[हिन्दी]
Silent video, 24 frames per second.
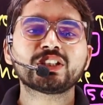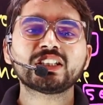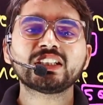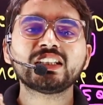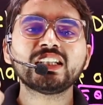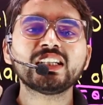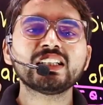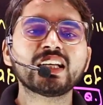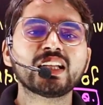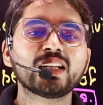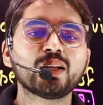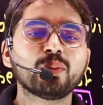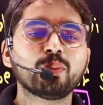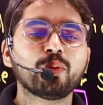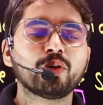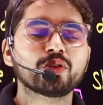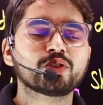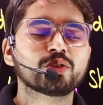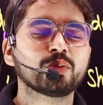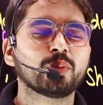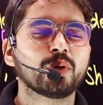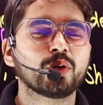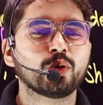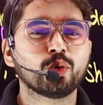जितना ज़्यादा
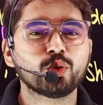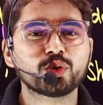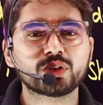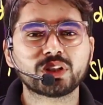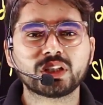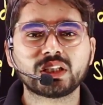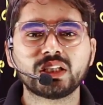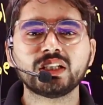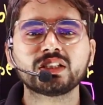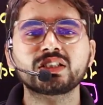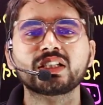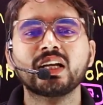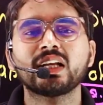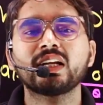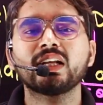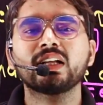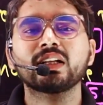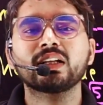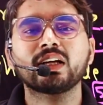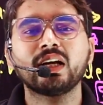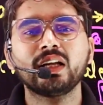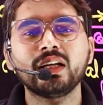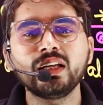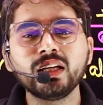पॉसिबल हो सके ना
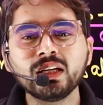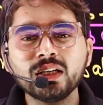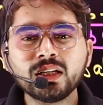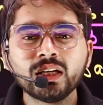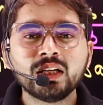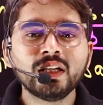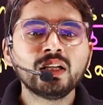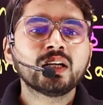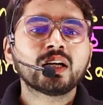चैनल का लिंक